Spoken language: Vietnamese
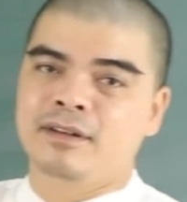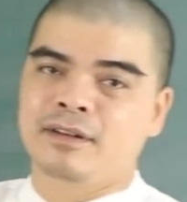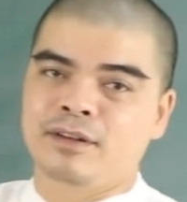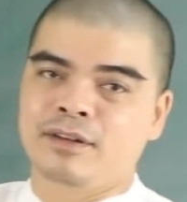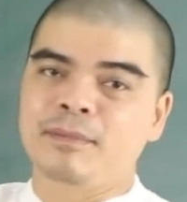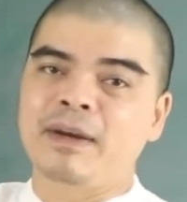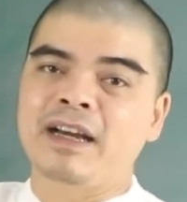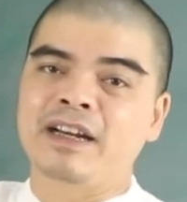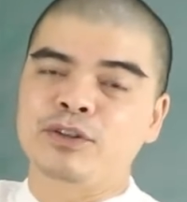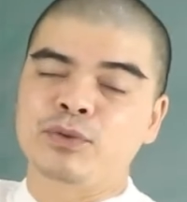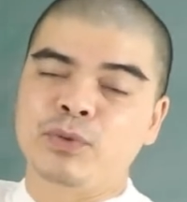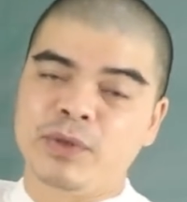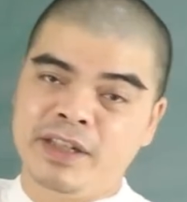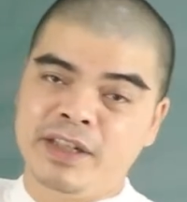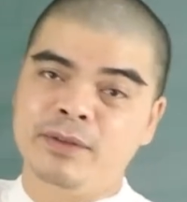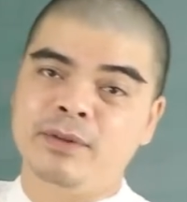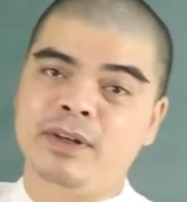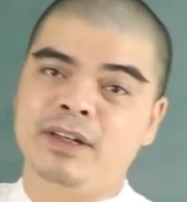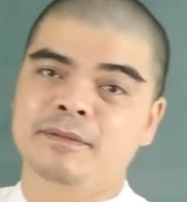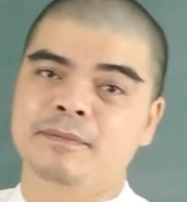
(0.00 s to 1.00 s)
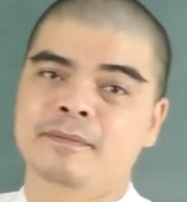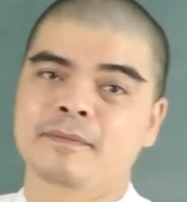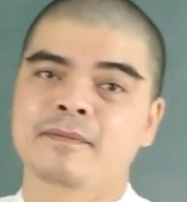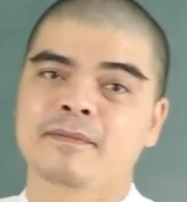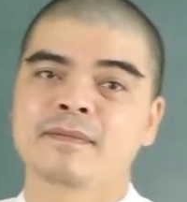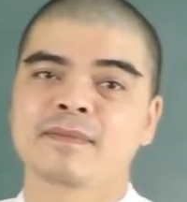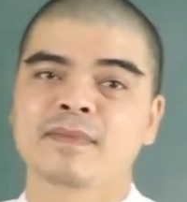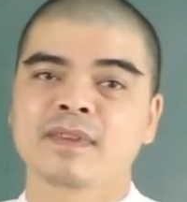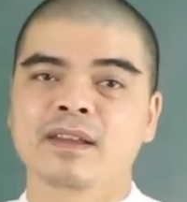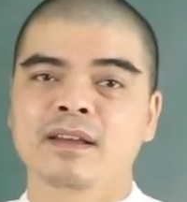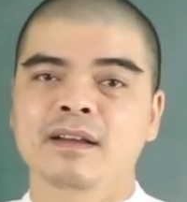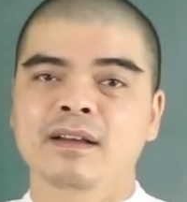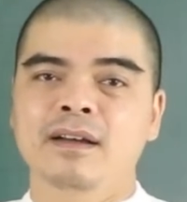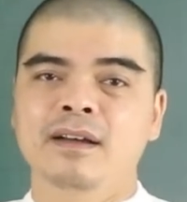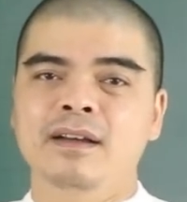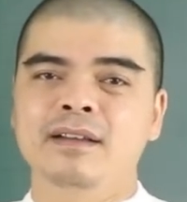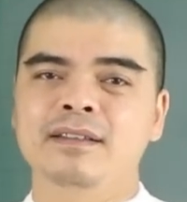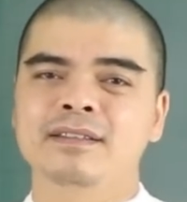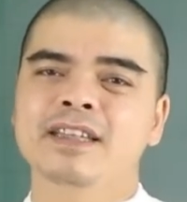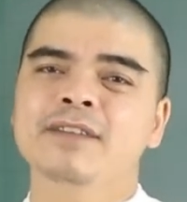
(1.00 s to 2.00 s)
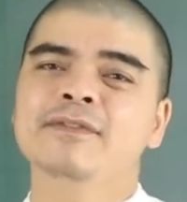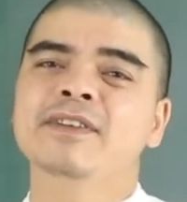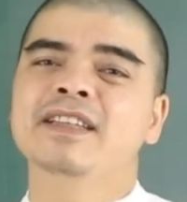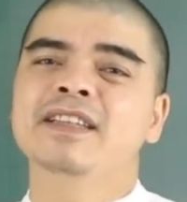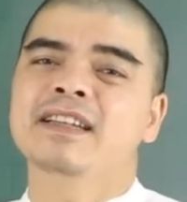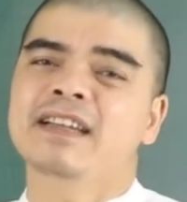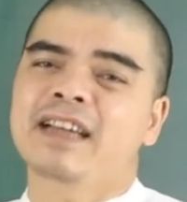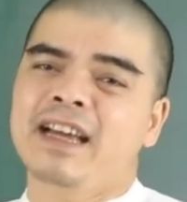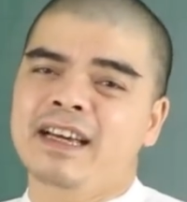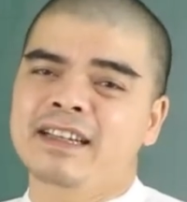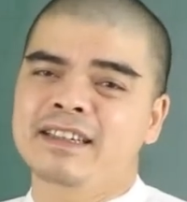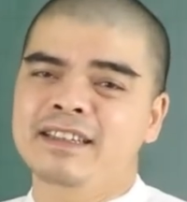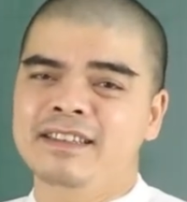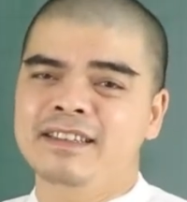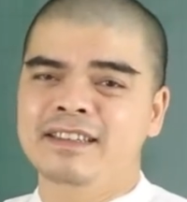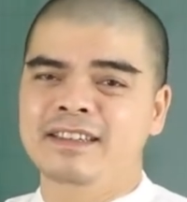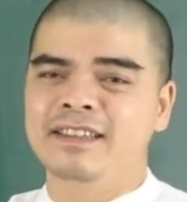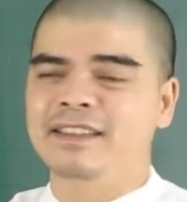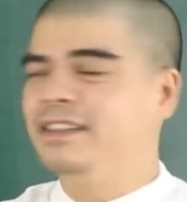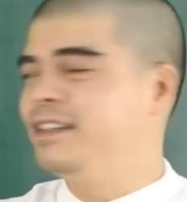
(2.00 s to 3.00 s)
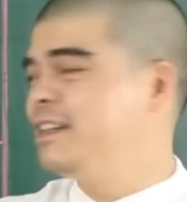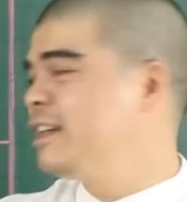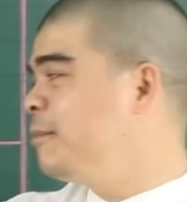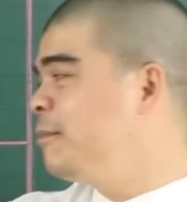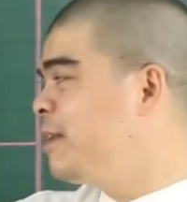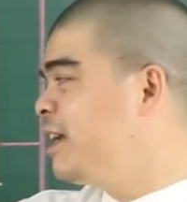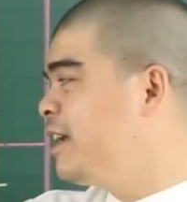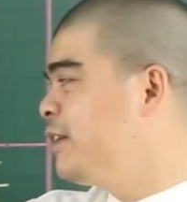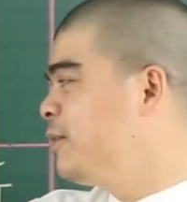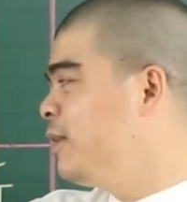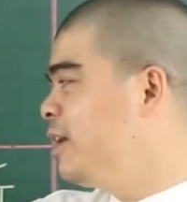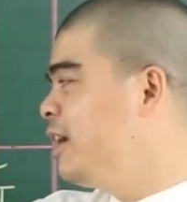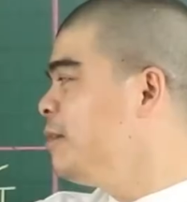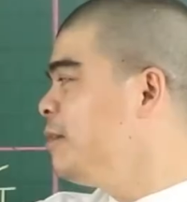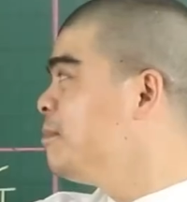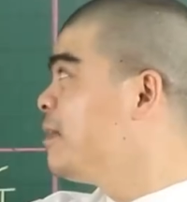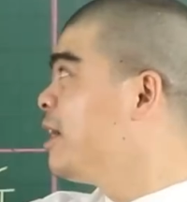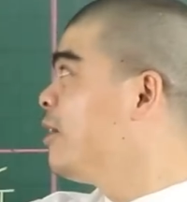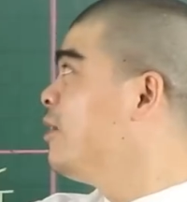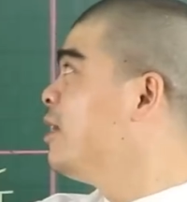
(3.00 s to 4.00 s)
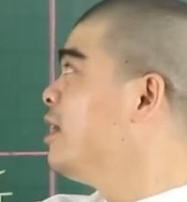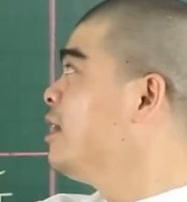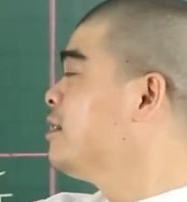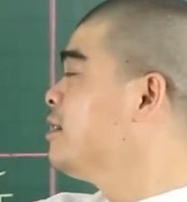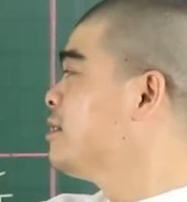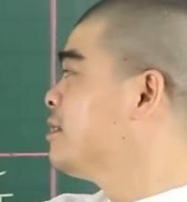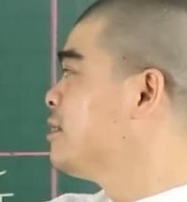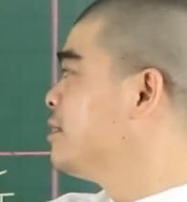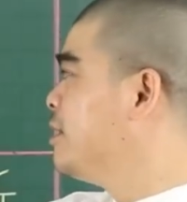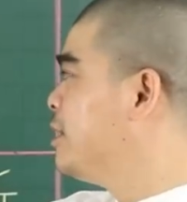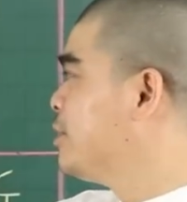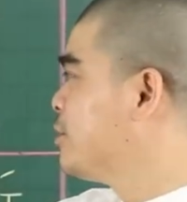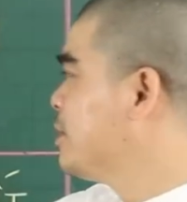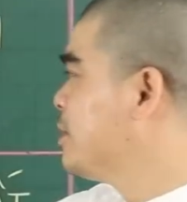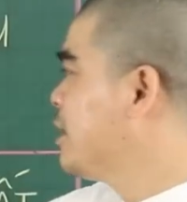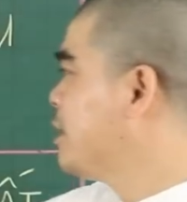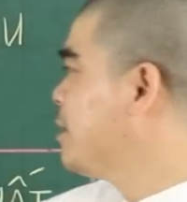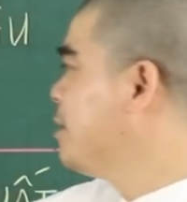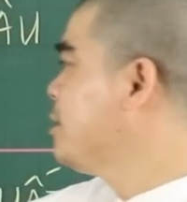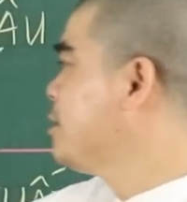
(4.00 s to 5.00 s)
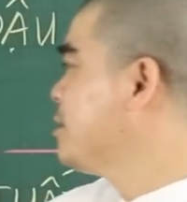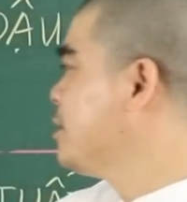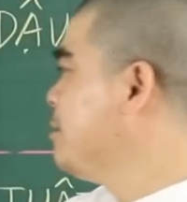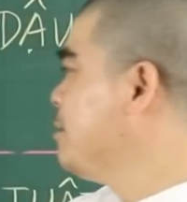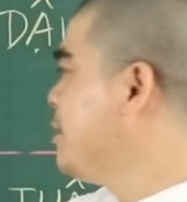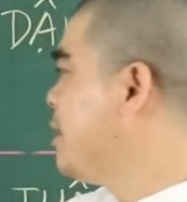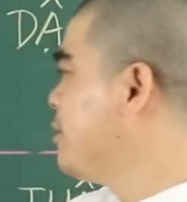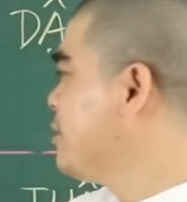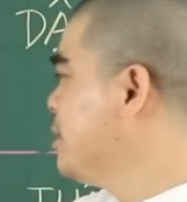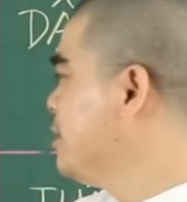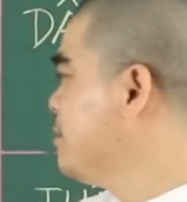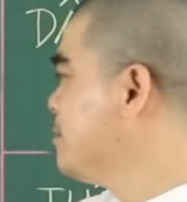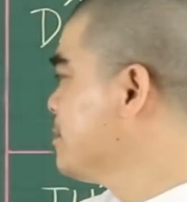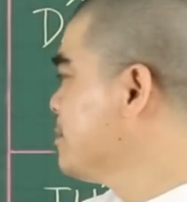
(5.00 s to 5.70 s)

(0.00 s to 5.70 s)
Có mạng là Thủy, đúng không ạ? Xét về thiên can ấy thì năm nay, đúng không ạ? Ất Mão, Ất. Đấy, chúng ta gọi Ất Mão nhé.